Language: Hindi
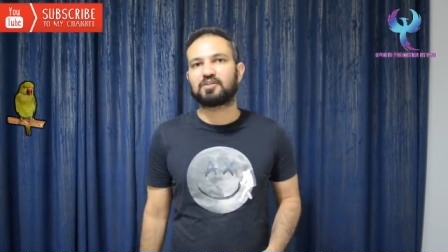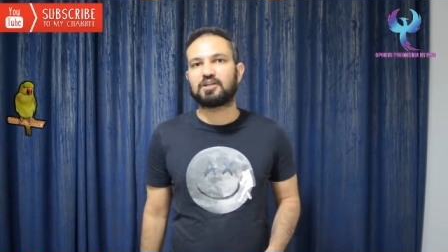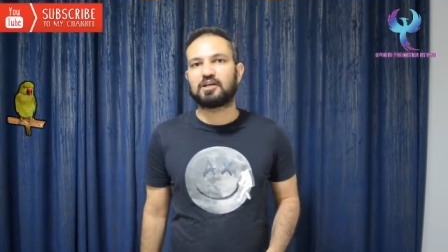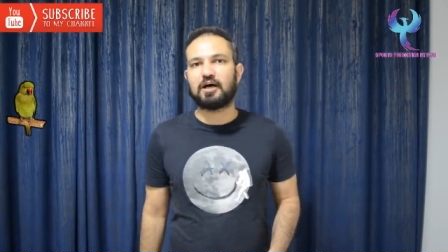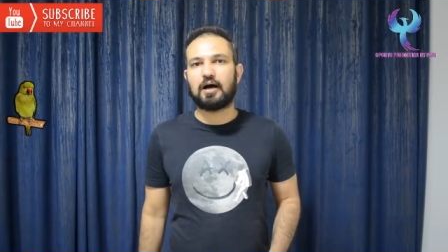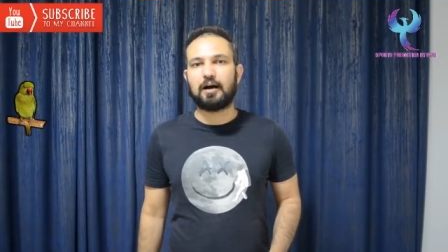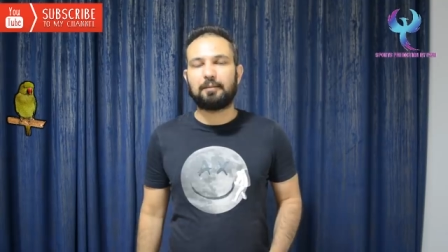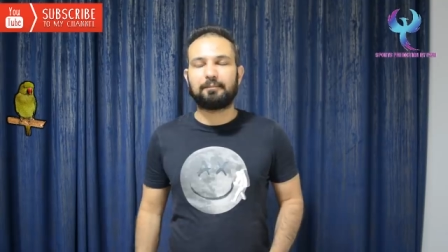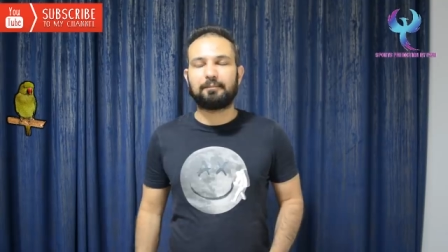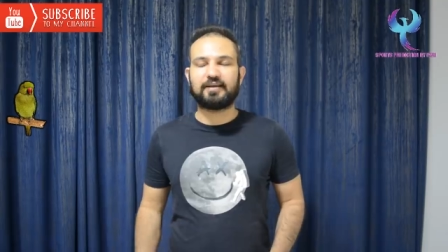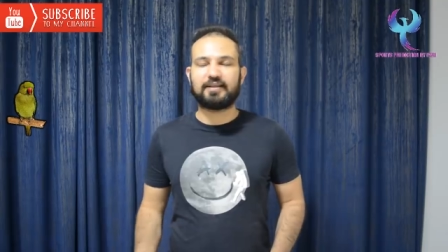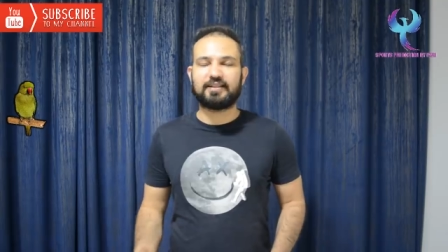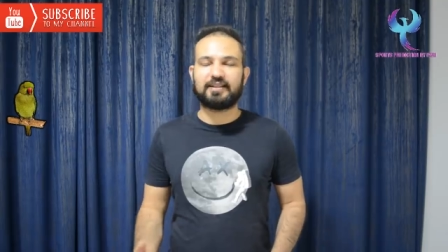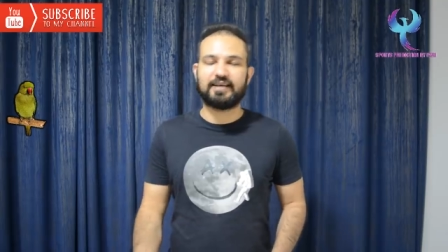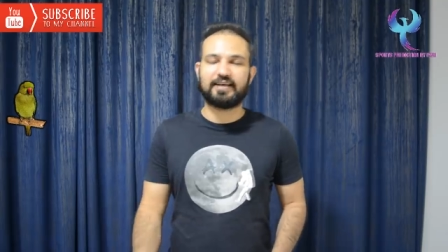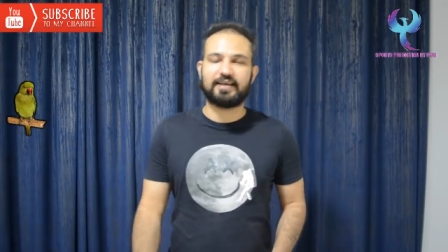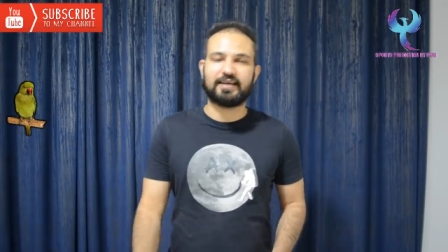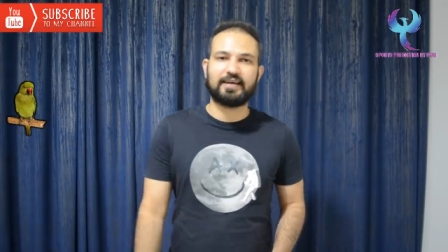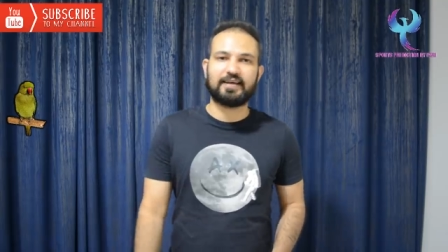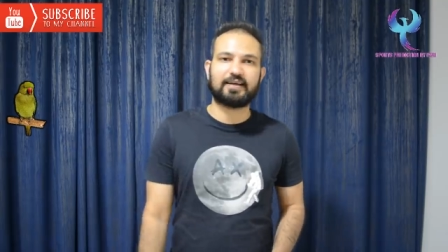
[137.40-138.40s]
हम
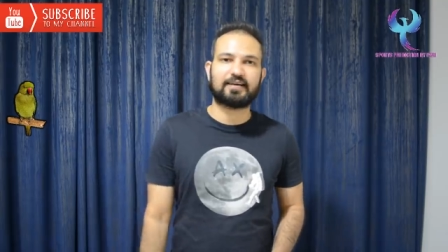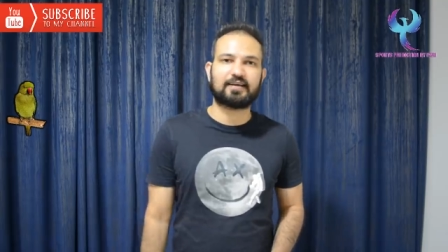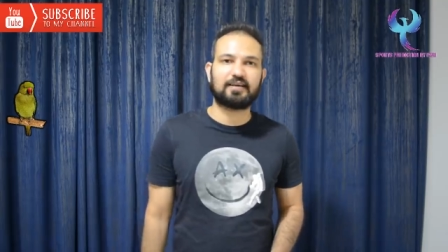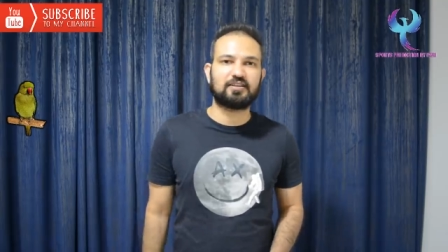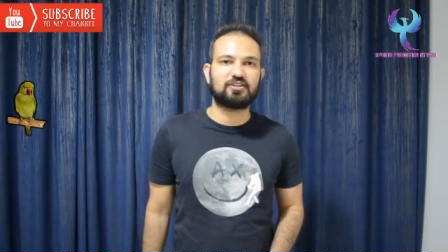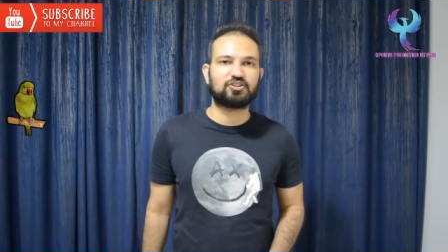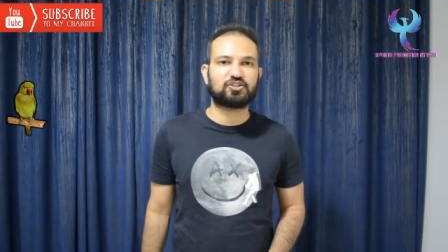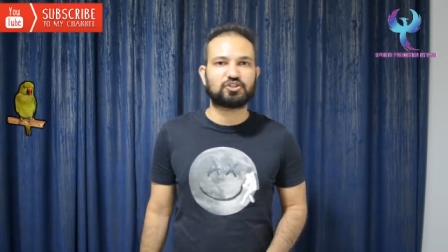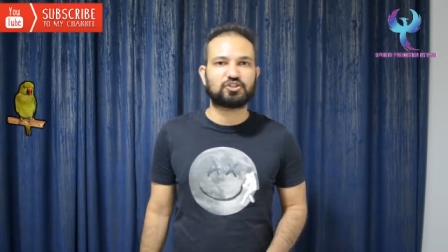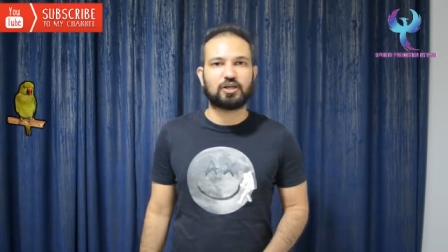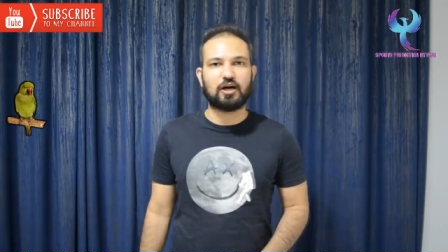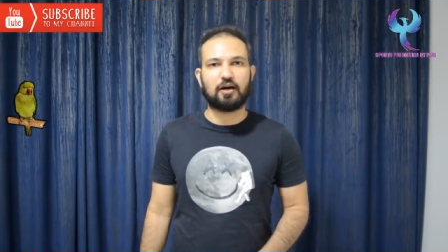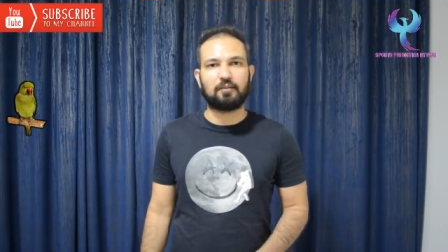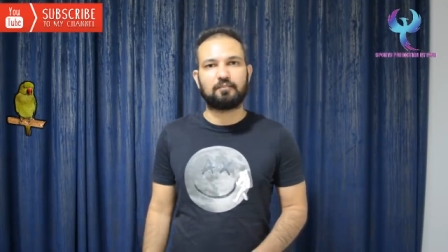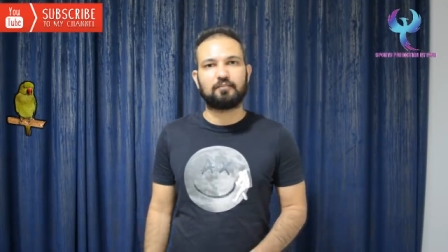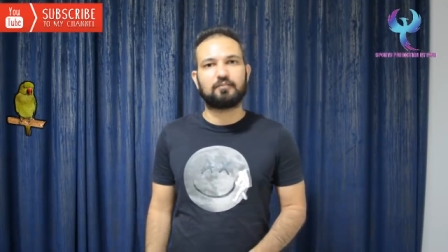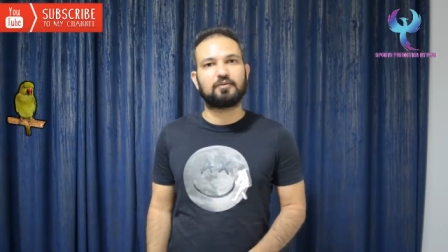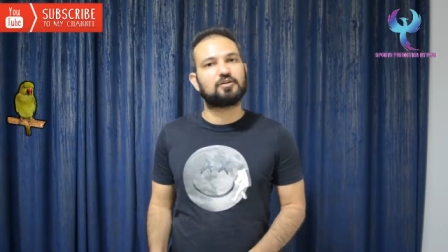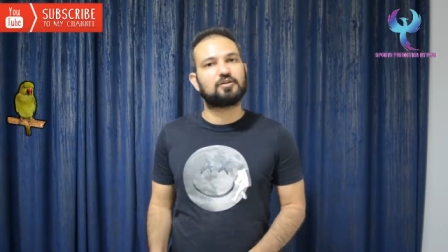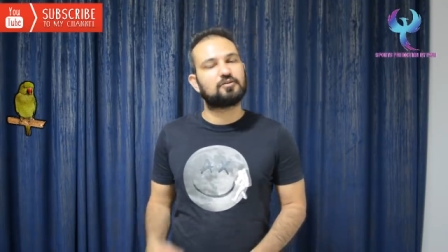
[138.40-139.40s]
मिलेंगे कल शाम
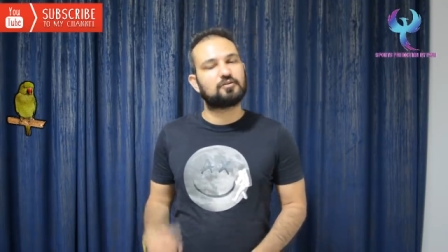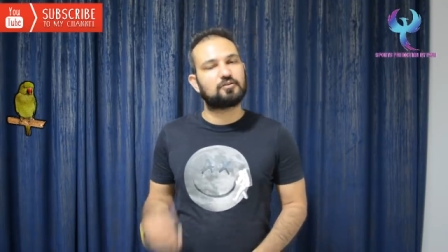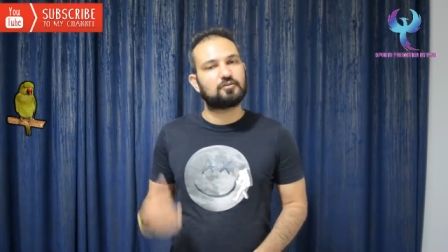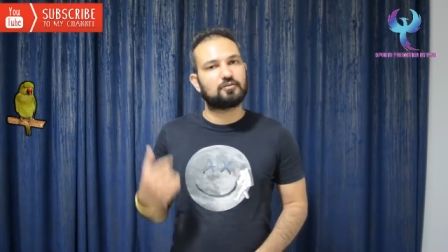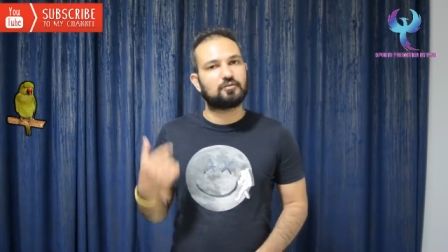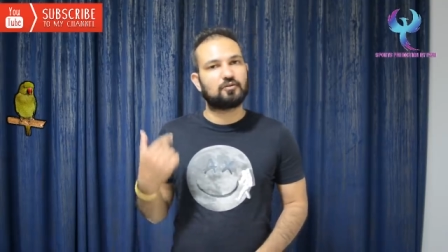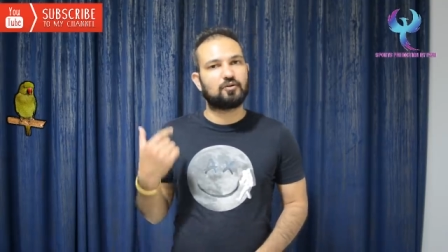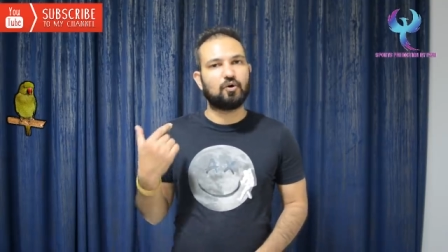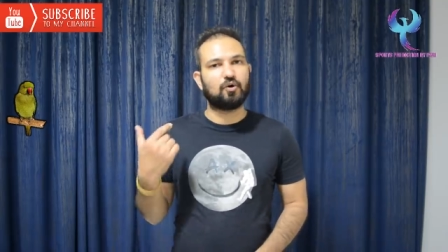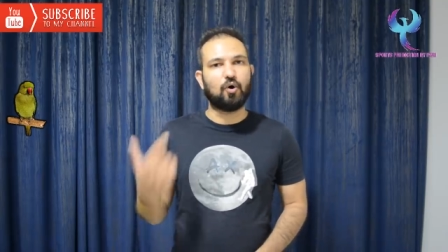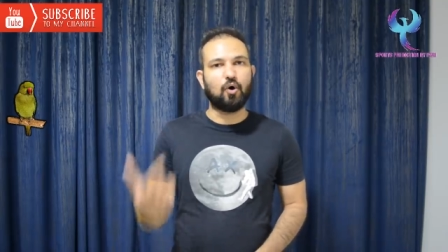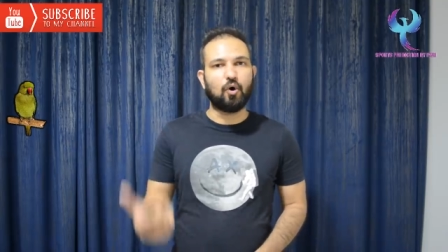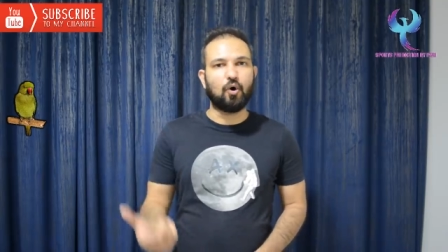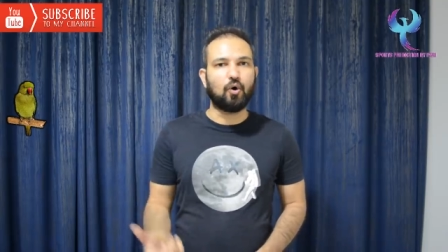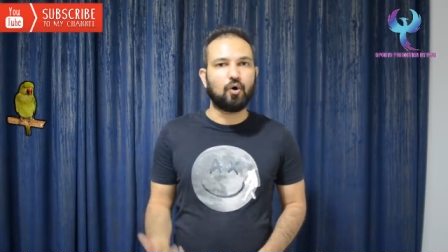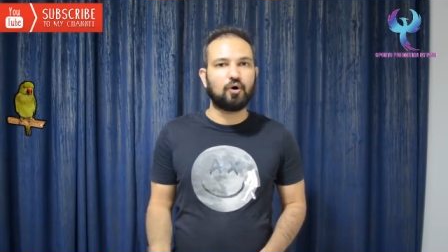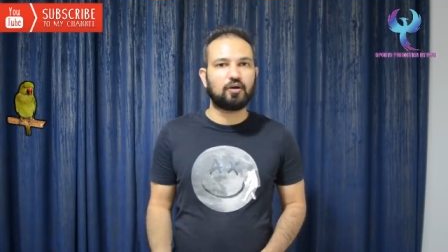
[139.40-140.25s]
को